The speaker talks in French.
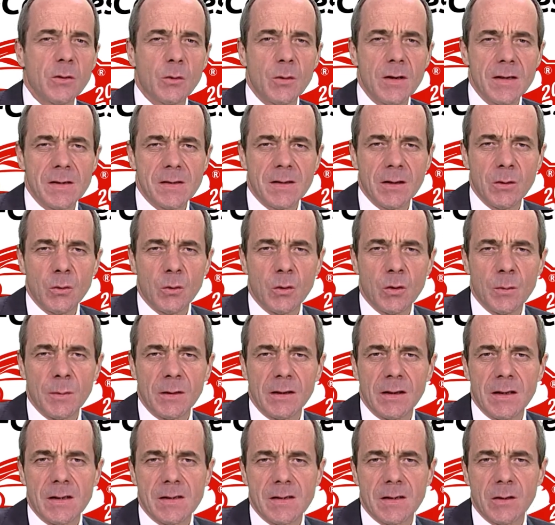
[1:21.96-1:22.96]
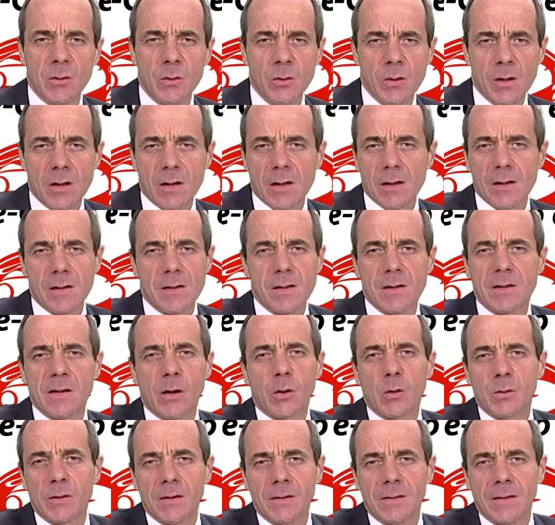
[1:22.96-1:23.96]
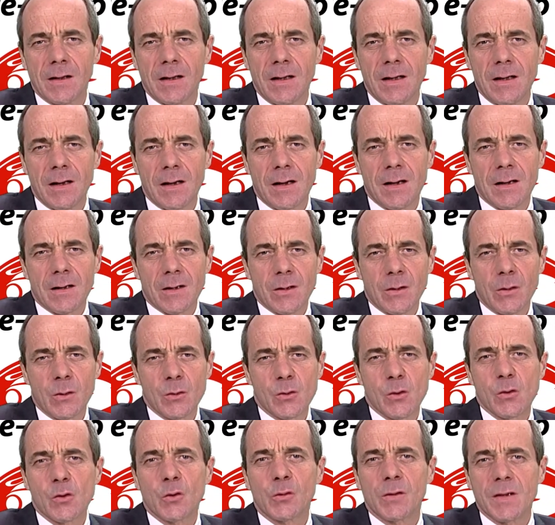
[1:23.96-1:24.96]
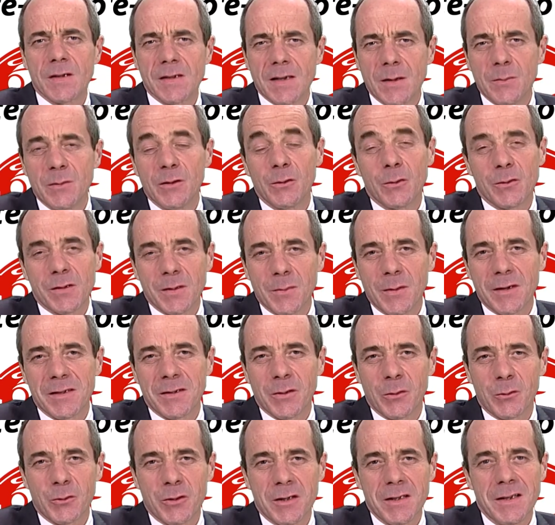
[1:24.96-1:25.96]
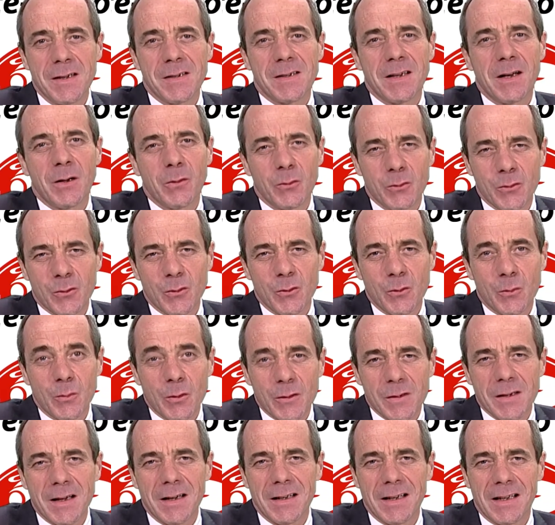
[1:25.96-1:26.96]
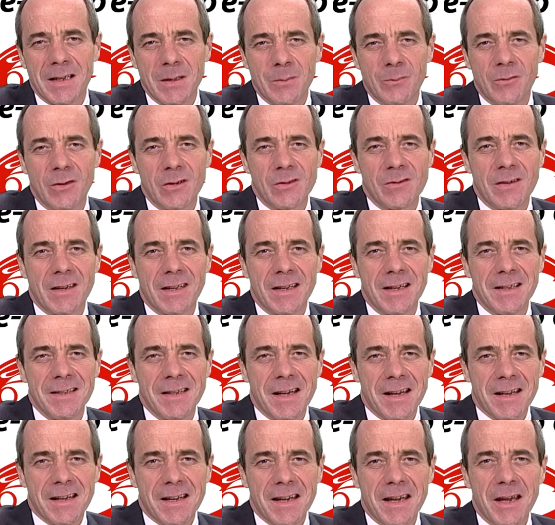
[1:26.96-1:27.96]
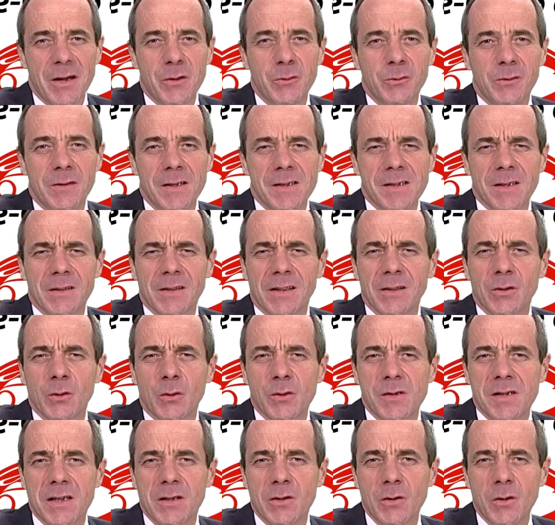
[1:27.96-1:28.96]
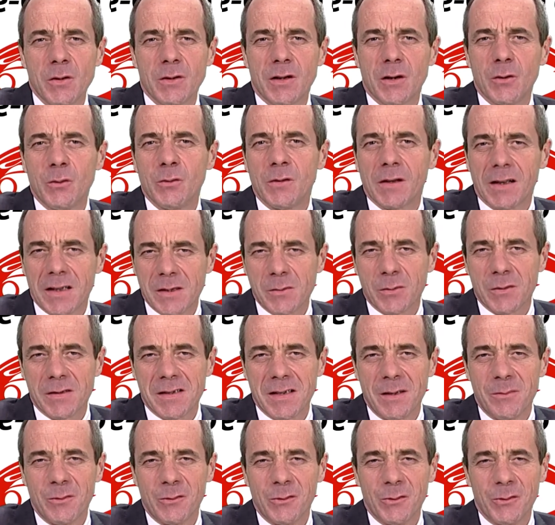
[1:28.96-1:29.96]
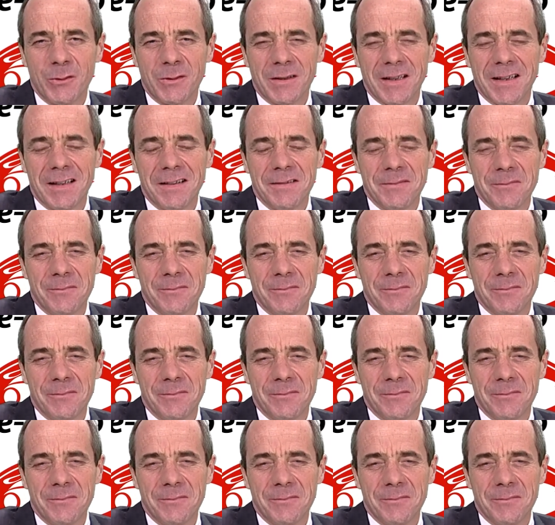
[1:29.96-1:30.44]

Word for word: de l'Estello. Le Mas de l'Estello, c'est à côté de Talard. Euh, ce sont des amis de Sébastien Augier. C'est là où se posera l'équipe Volkswagen. Écoutez Sandrine Rossignol, qui est l'une des responsables de l'hôtel.